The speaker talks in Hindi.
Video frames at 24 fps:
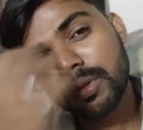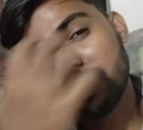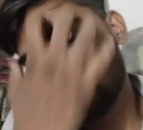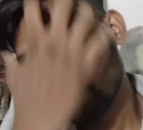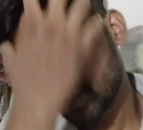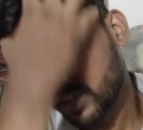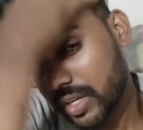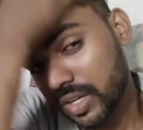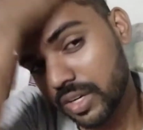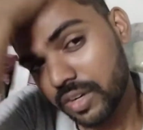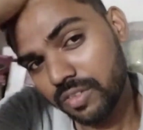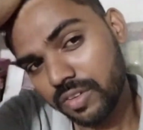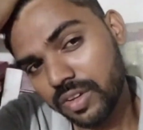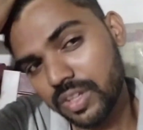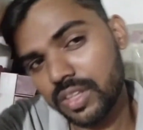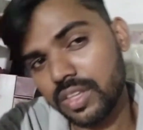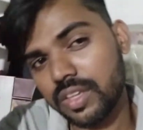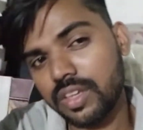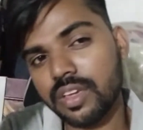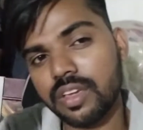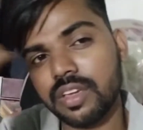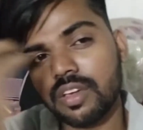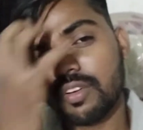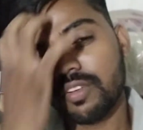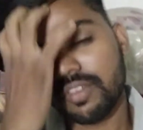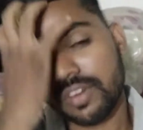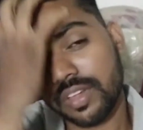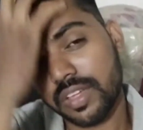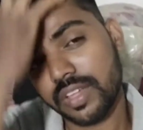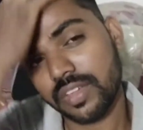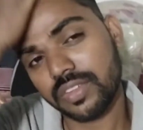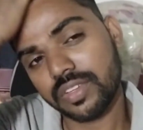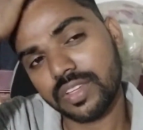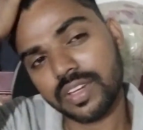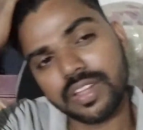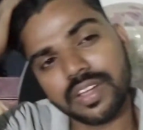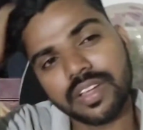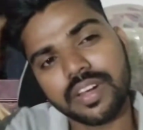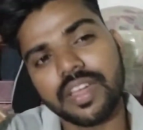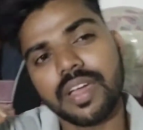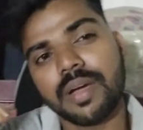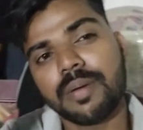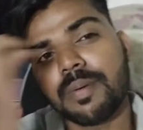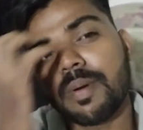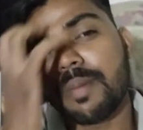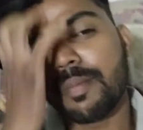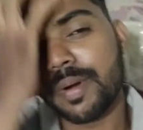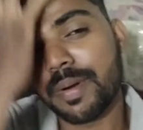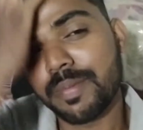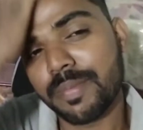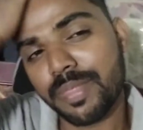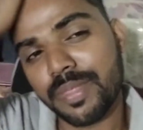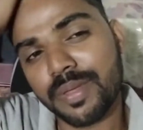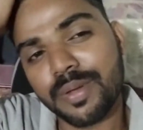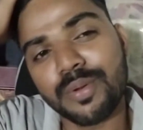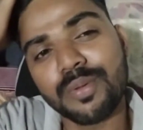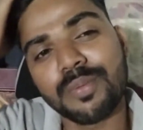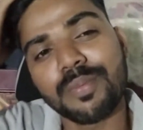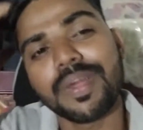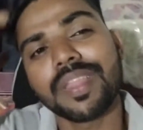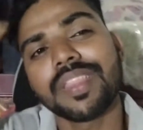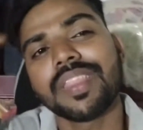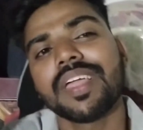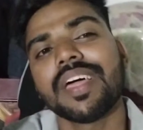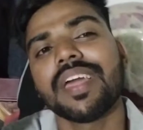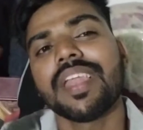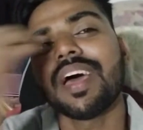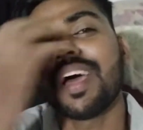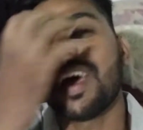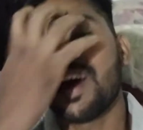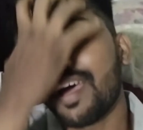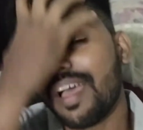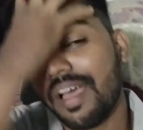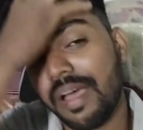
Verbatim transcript: भी थोड़े कटवा दिए और कैसे लग रहे हैं आपको मैडम जरूर बताना